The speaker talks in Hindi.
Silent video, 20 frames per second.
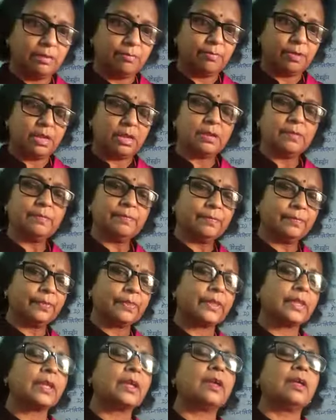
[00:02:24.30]
ए में
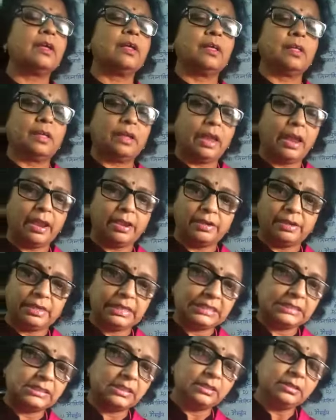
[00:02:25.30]

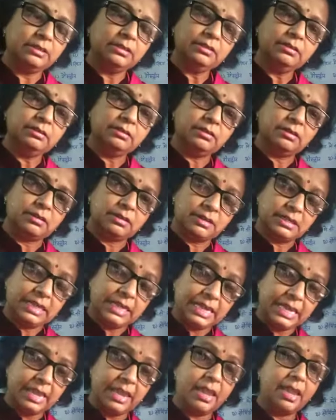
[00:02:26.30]
एंटीजन
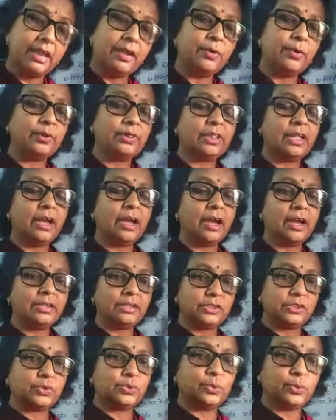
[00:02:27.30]
ए होता है
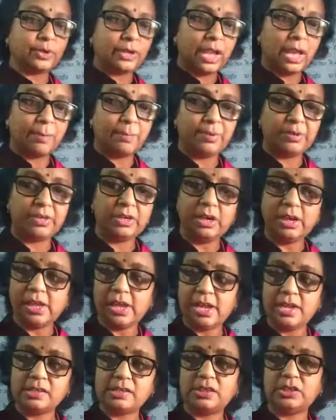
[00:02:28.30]
जिसको कैपिटल
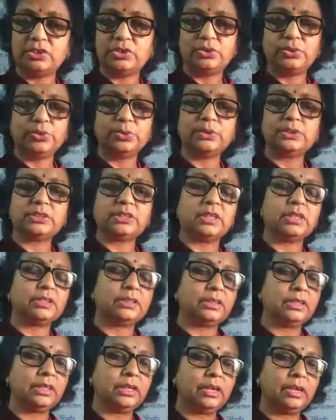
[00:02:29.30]
ए से डिनोट
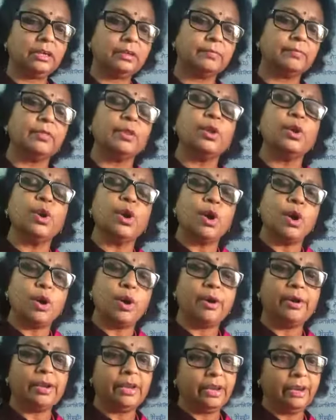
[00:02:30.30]
करते हैं
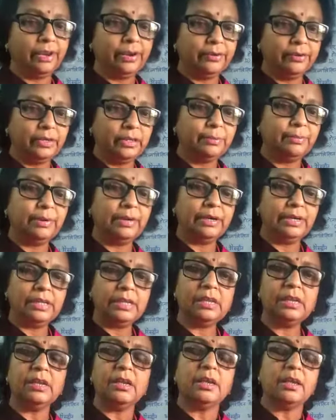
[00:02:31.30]
और
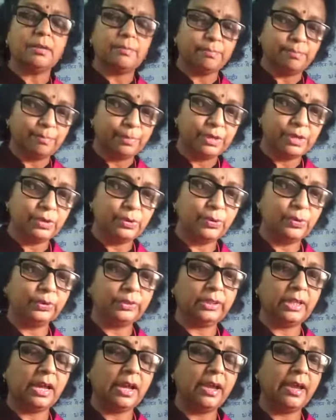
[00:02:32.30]
एंटीबॉडी बी
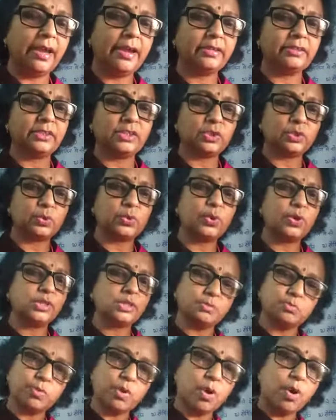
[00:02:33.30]
होता है जिसको
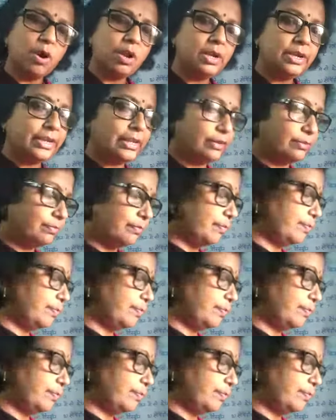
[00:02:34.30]
स्मॉल डी